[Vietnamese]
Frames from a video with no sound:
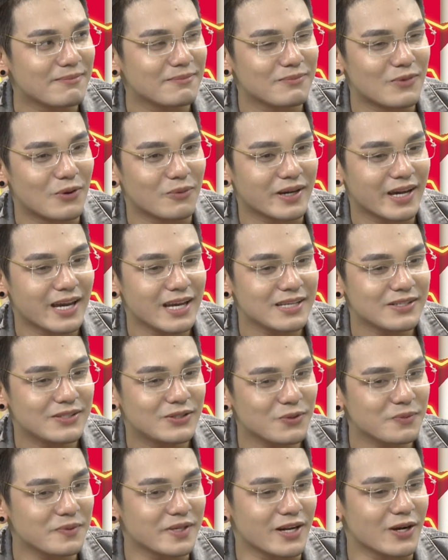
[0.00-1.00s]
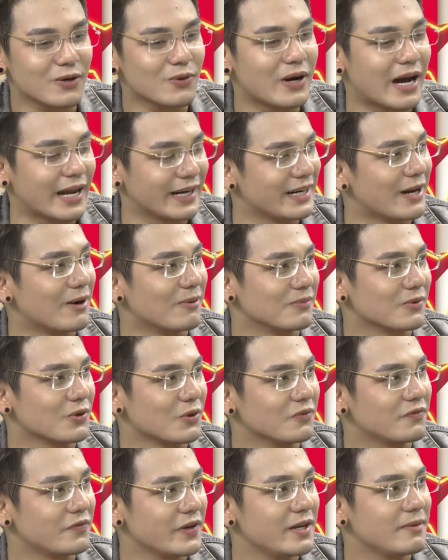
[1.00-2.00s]
đem một cái chút gì đó của hành động
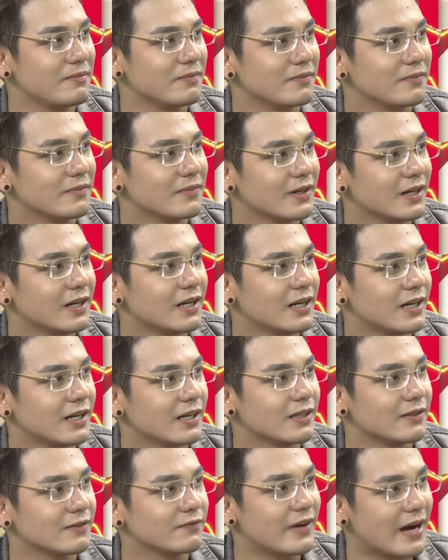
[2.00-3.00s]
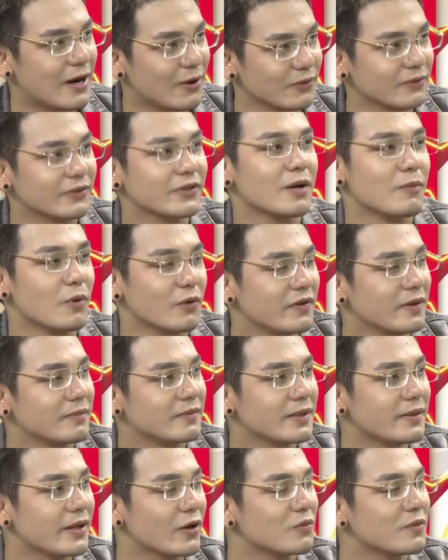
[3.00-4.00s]
của phim uh, vào cho bộ
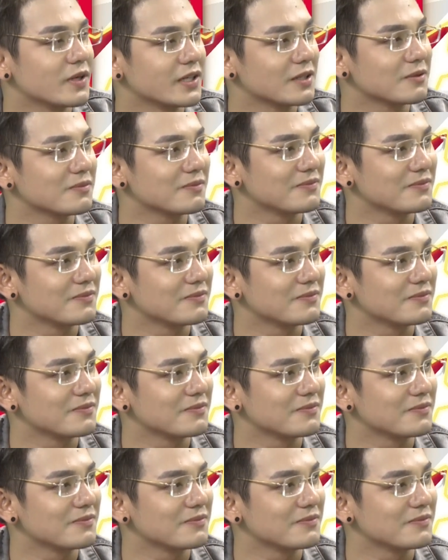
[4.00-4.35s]
phim tiếp theo của mình